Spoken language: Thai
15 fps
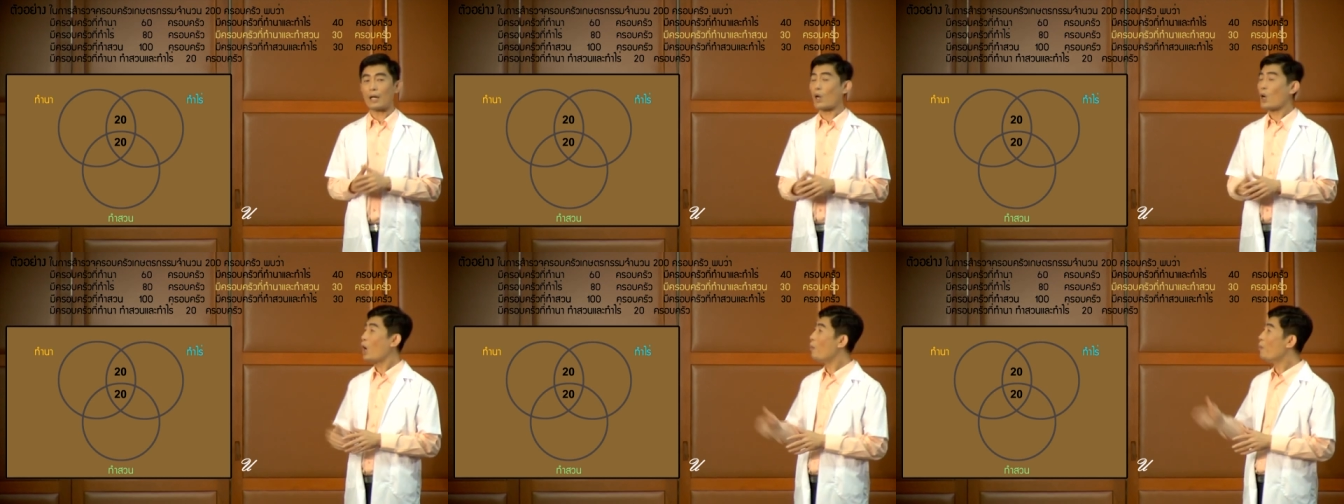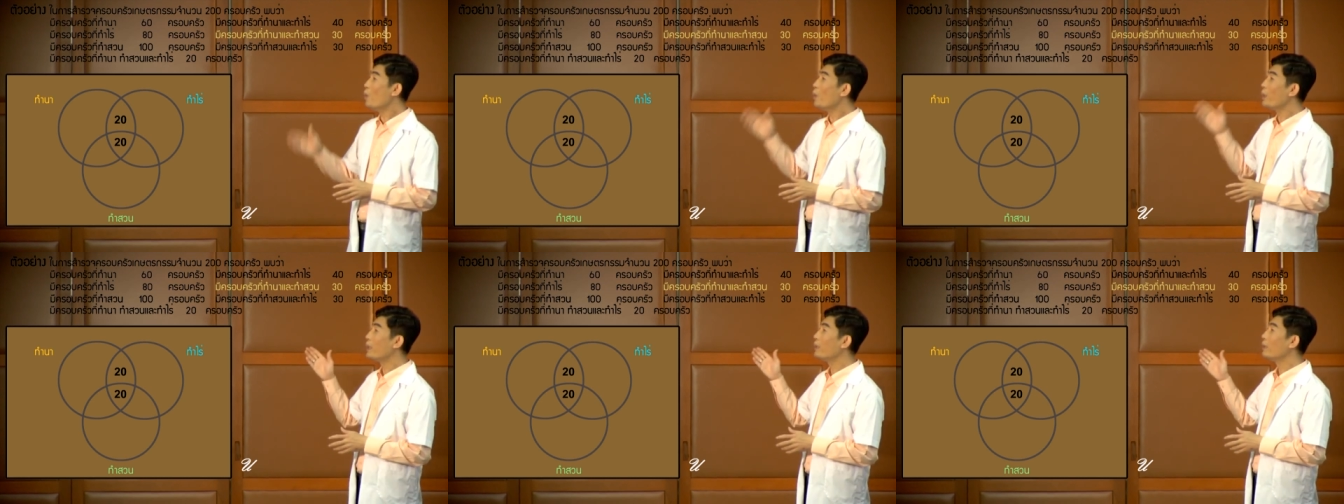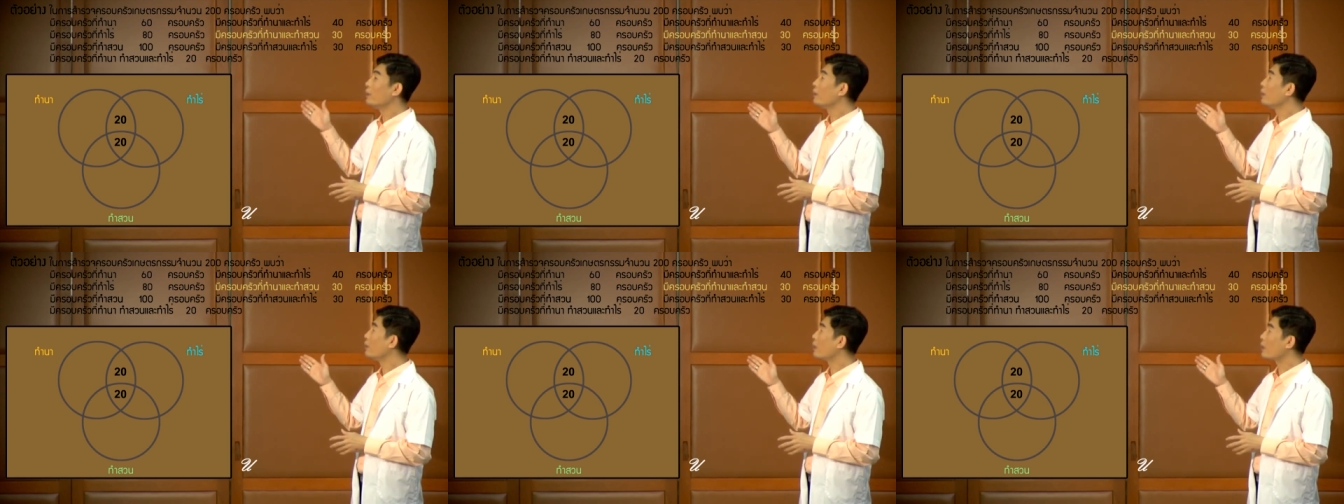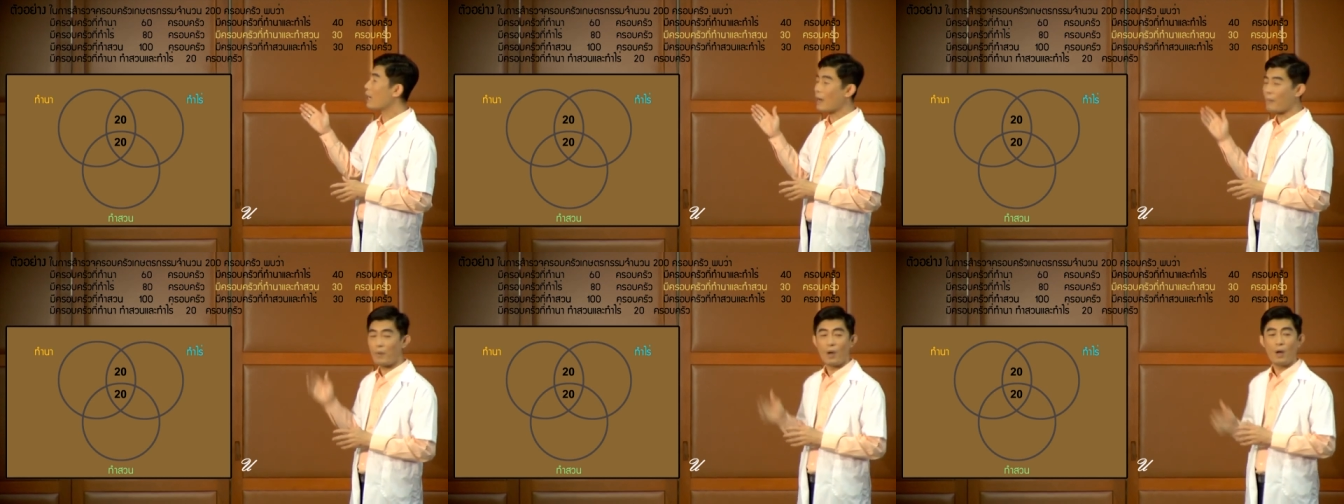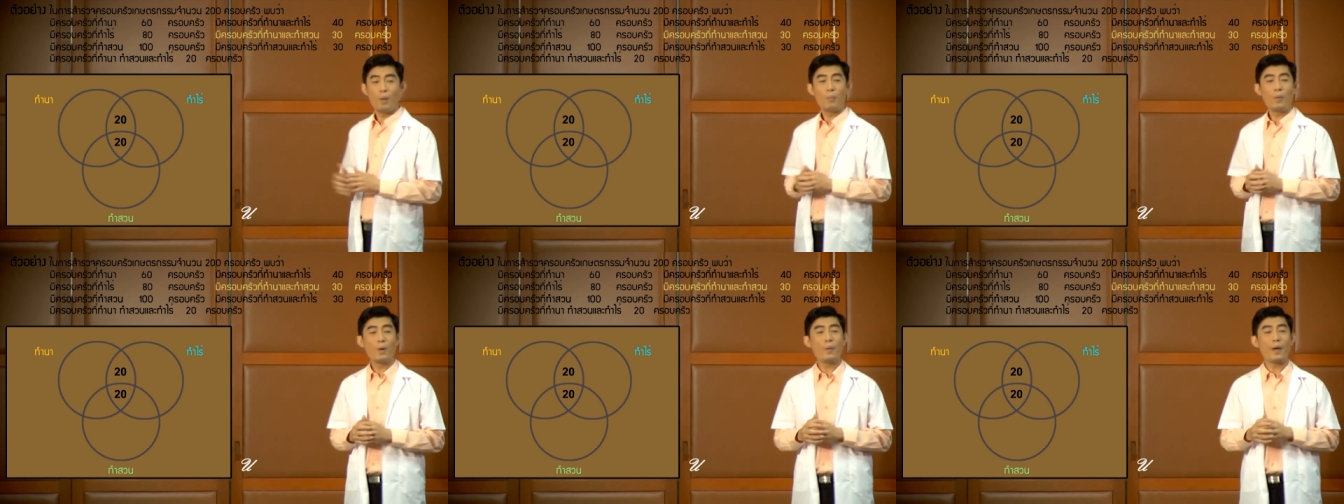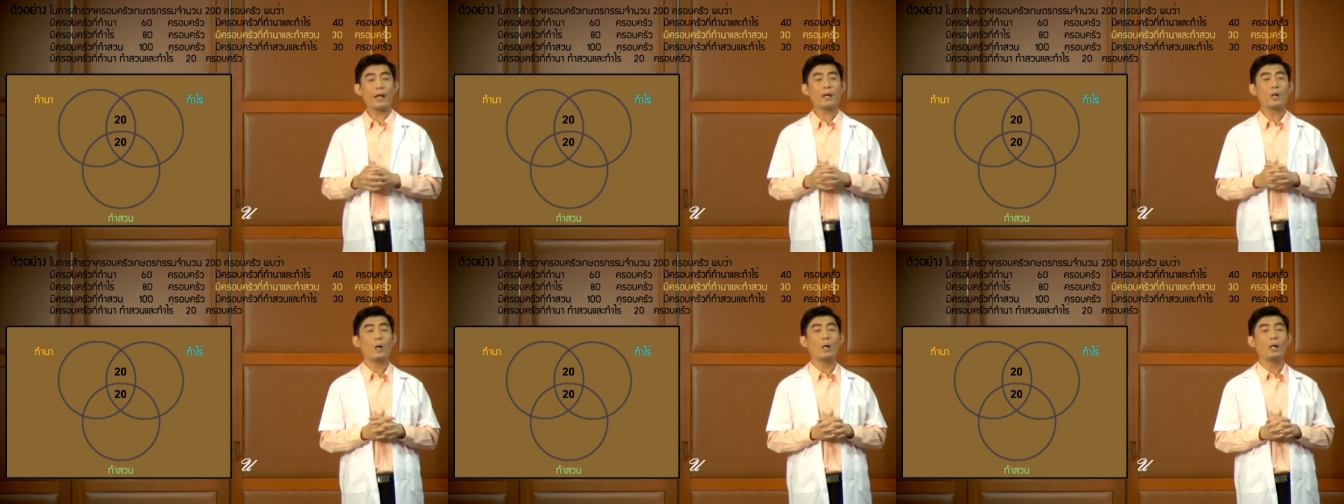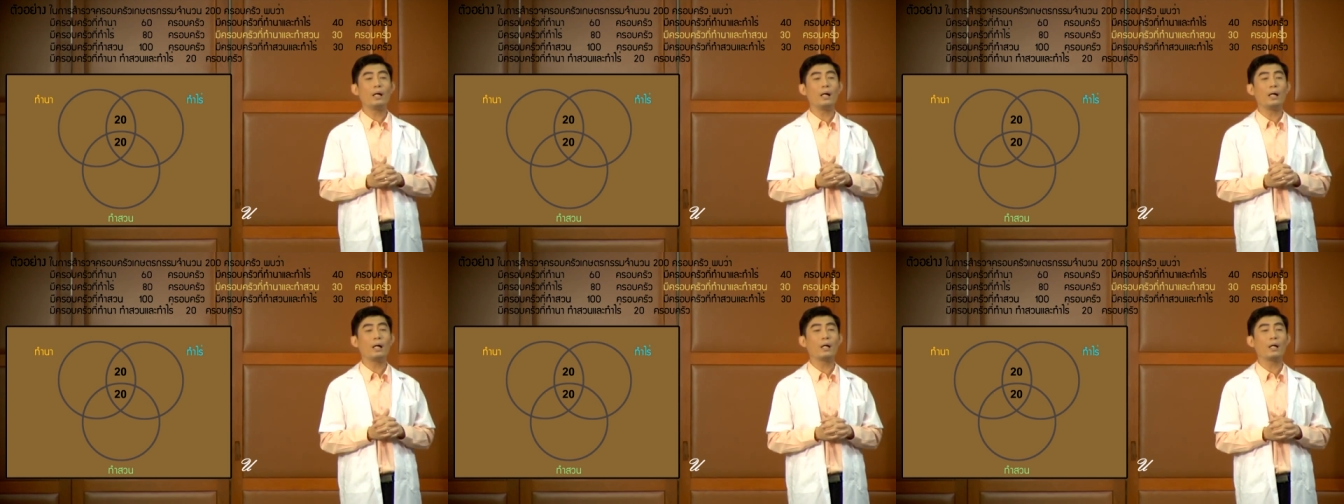จากข้อมูลนะครับบริเวณของ